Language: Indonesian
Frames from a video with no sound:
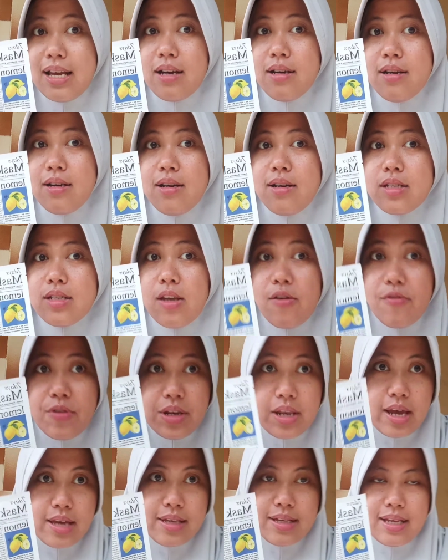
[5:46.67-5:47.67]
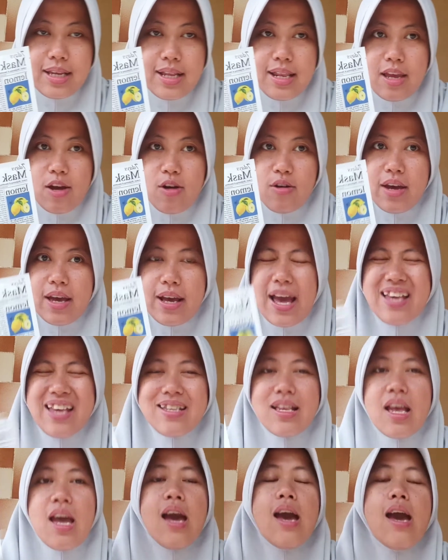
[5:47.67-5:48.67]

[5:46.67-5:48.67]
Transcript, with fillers: uh, eh, 7 days ini oke okay guys